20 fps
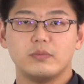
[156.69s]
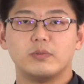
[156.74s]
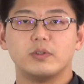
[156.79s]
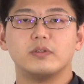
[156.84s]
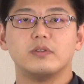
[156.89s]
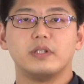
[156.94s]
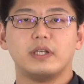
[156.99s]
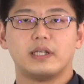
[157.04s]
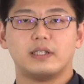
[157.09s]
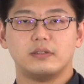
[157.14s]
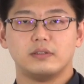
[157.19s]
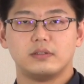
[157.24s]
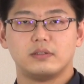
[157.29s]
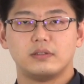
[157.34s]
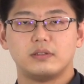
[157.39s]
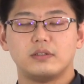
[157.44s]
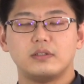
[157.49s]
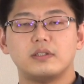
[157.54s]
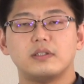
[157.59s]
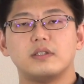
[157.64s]
うものである、
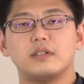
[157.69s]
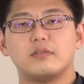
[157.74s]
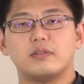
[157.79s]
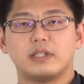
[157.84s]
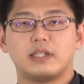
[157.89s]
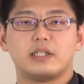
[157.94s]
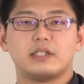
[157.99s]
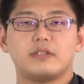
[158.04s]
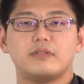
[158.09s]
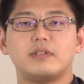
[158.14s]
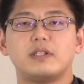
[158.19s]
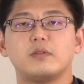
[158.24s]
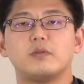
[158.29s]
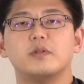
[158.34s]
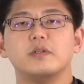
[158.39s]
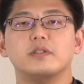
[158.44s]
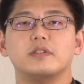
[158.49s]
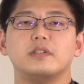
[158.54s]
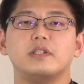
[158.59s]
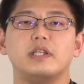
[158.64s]
私は
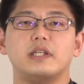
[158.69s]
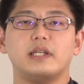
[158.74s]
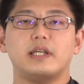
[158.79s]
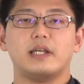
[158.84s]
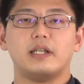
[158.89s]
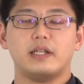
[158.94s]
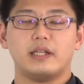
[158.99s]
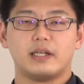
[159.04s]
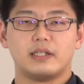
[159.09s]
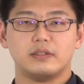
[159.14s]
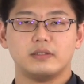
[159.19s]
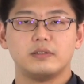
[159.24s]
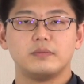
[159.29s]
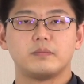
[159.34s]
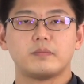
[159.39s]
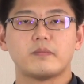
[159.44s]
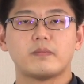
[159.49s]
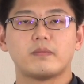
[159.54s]
こういう人間である、